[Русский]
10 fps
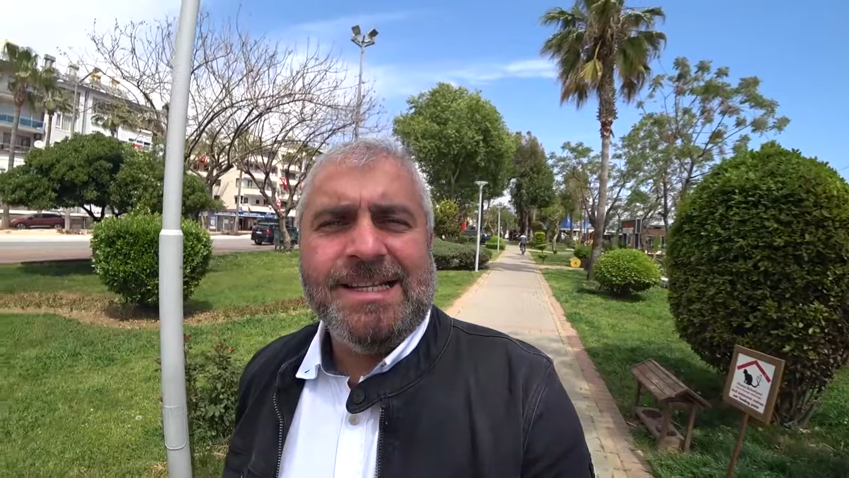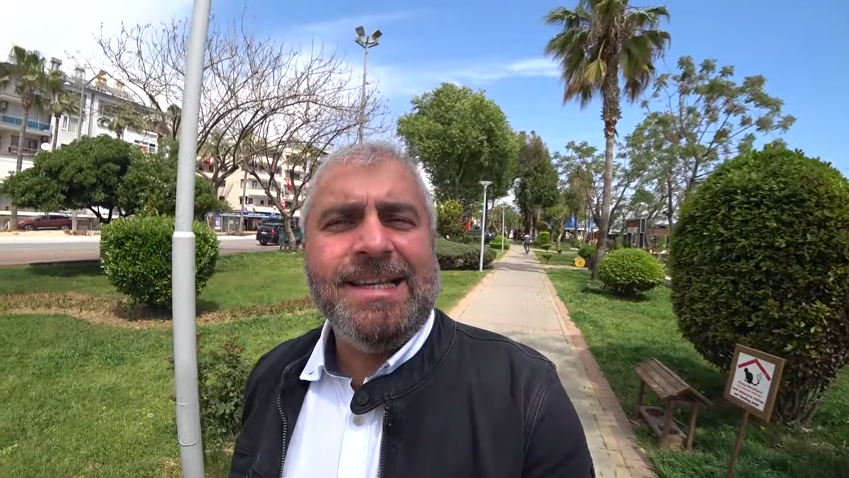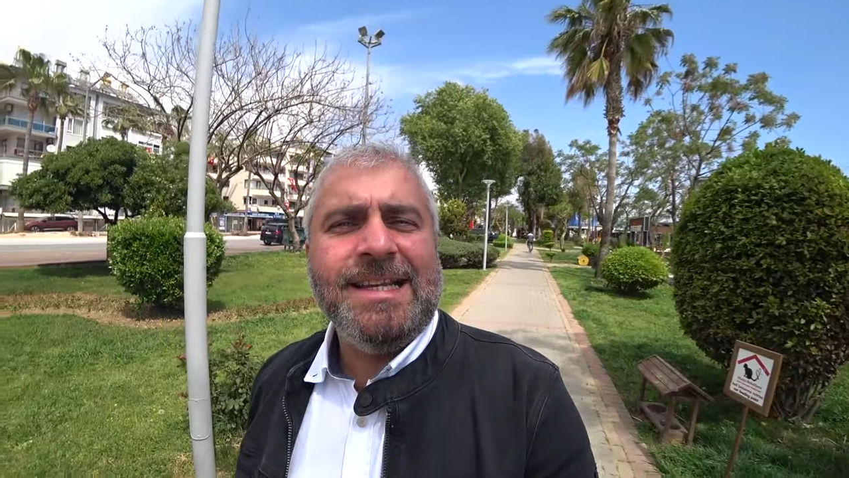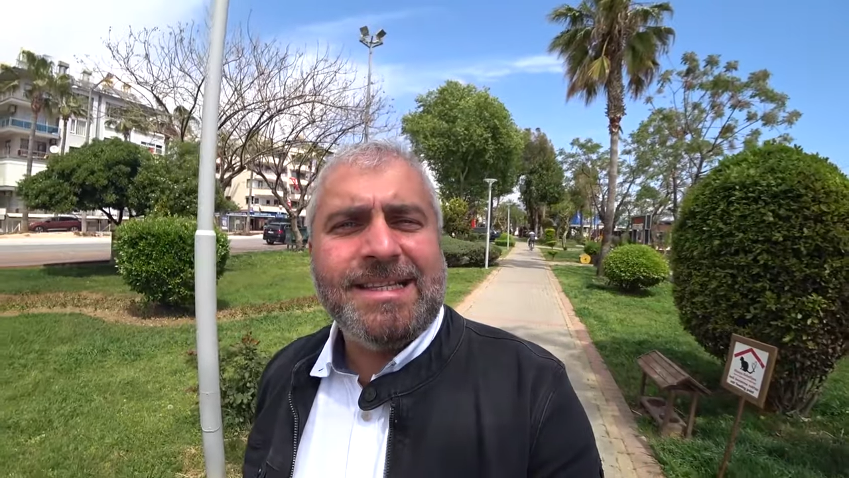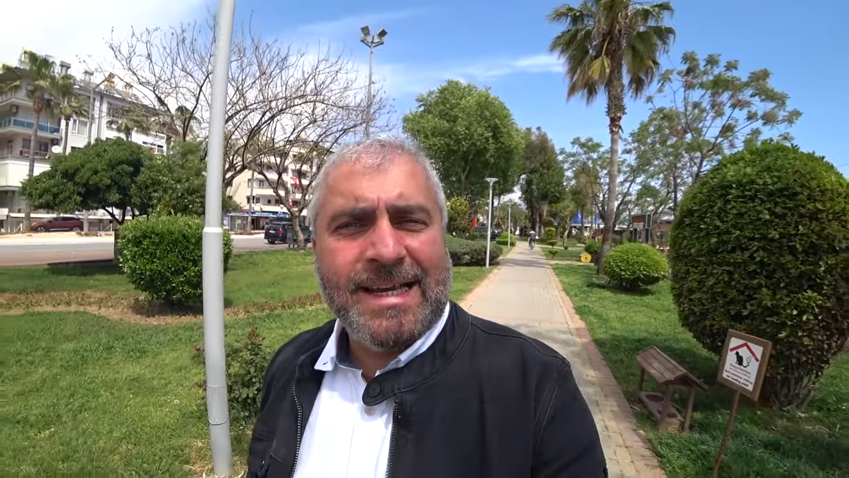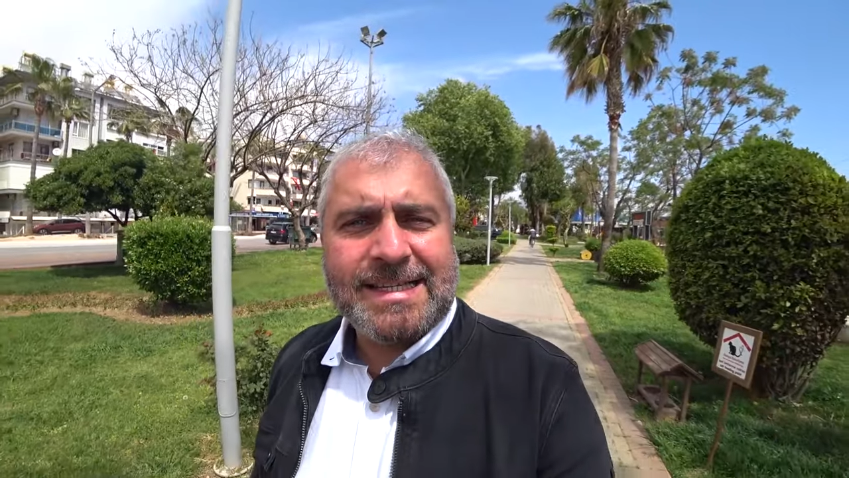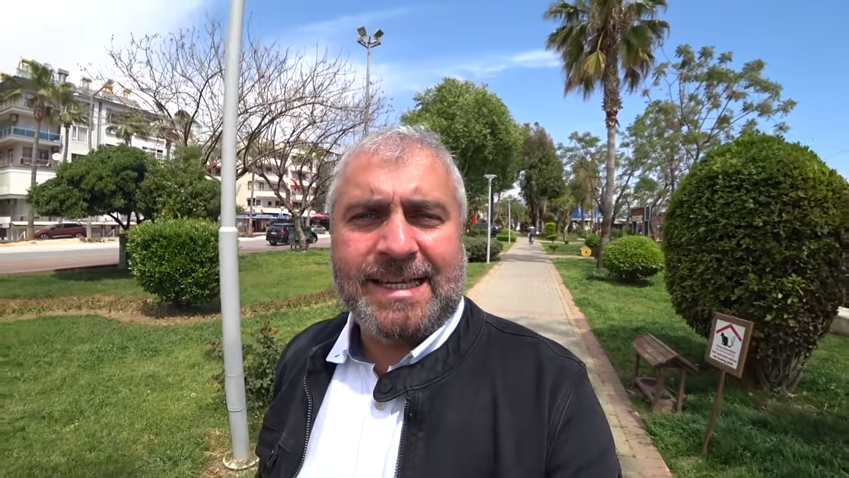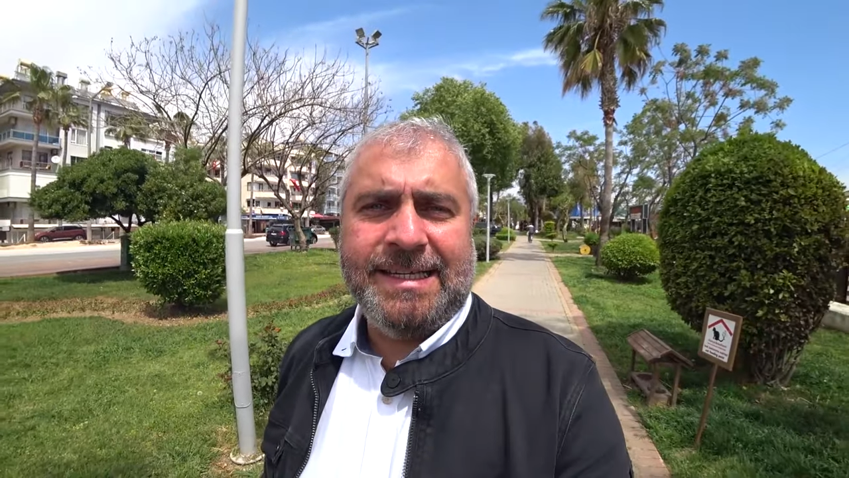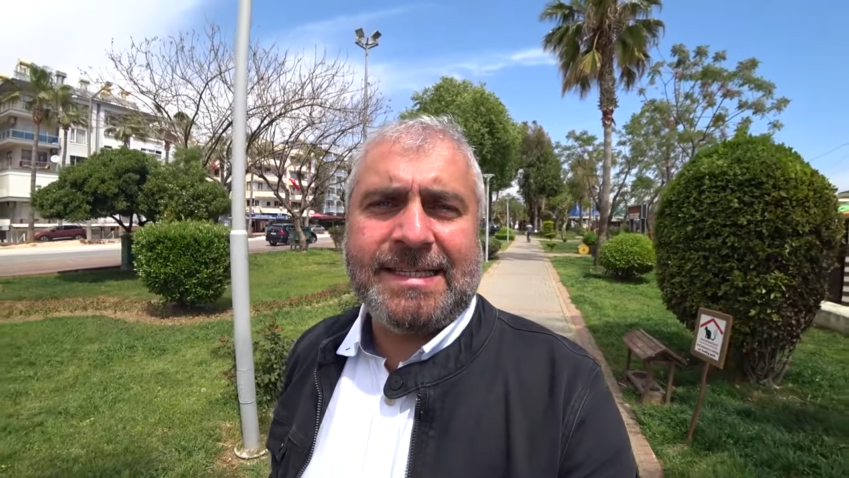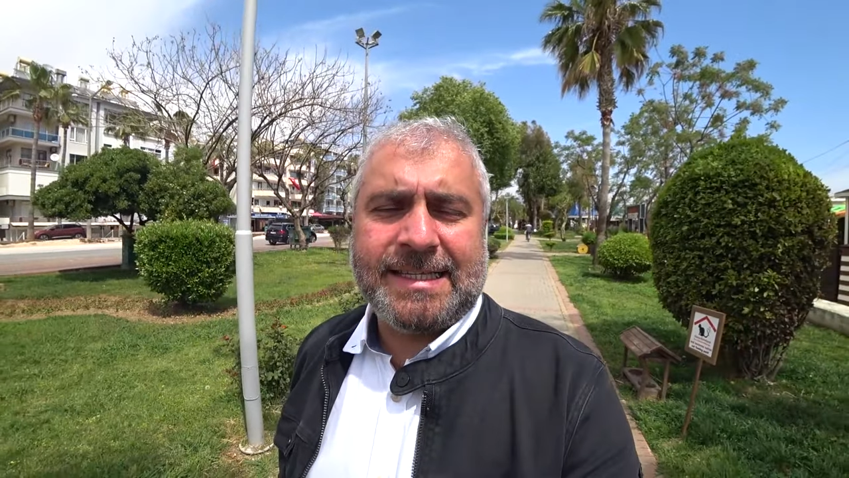нельзя
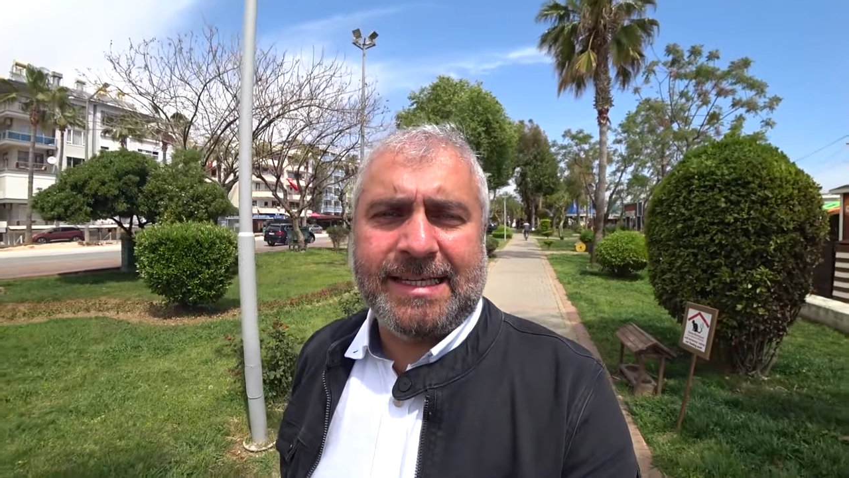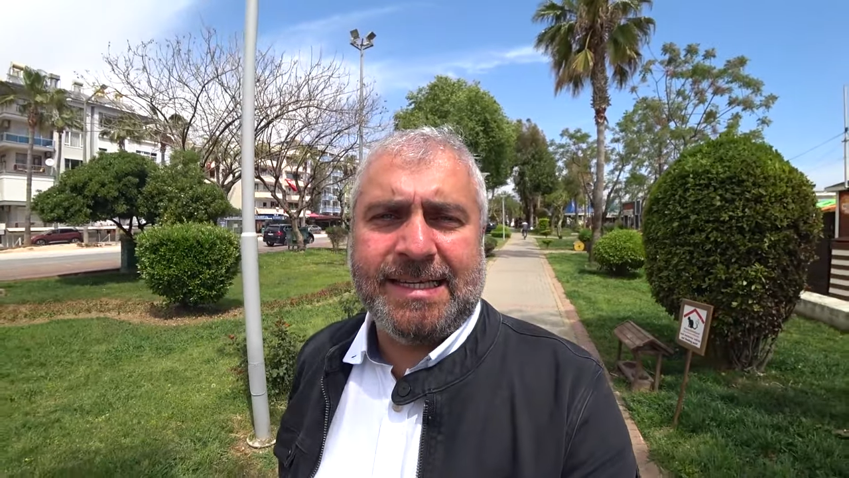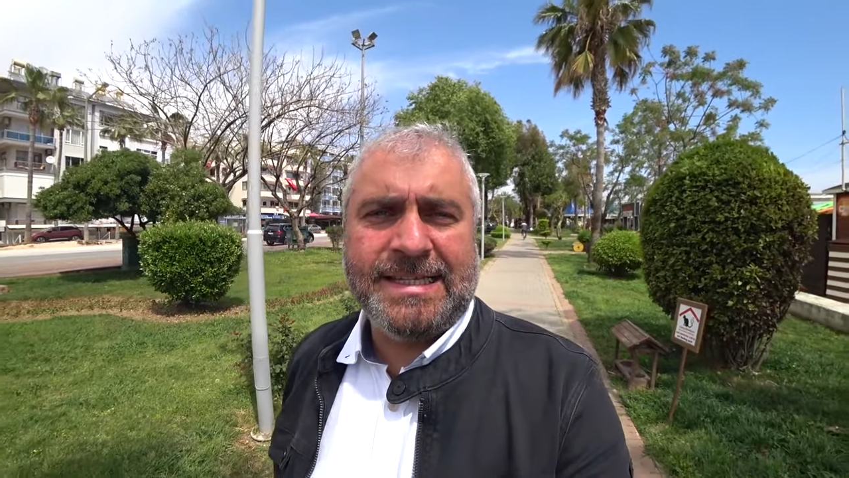садиться